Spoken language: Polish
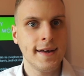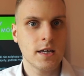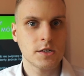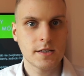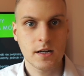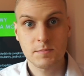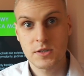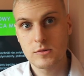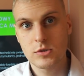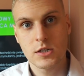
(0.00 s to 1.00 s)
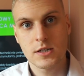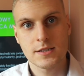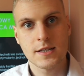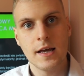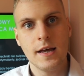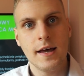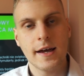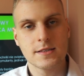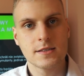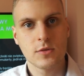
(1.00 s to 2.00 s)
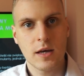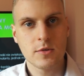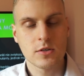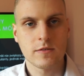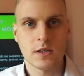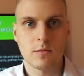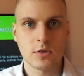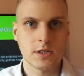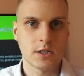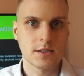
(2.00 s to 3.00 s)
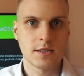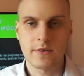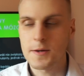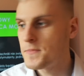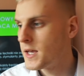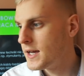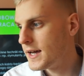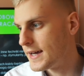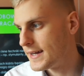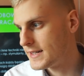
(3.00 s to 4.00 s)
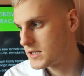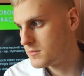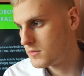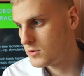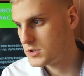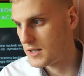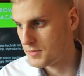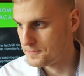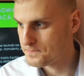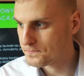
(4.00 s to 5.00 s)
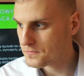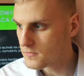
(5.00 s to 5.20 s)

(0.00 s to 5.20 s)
jeżeli tak przez dłuższy czas egzystujemy, no to wiadomo, że nasze zdrowie e, na tym ucierpi.